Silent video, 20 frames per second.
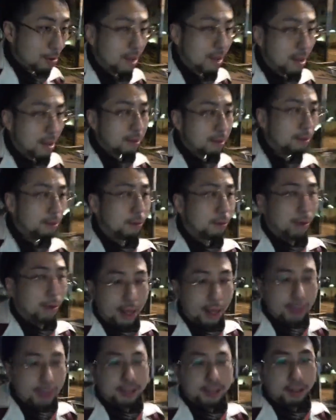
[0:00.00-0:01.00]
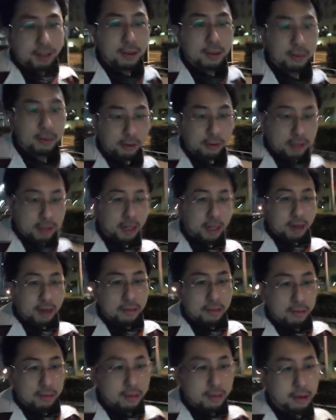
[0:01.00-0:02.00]
構アンチがいるのじゃがいもさん
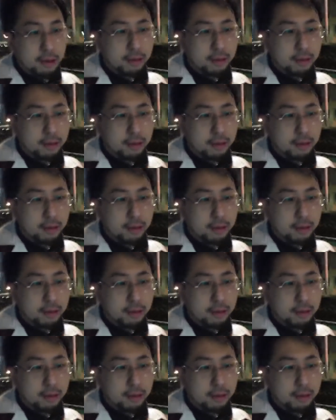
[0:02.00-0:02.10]
は。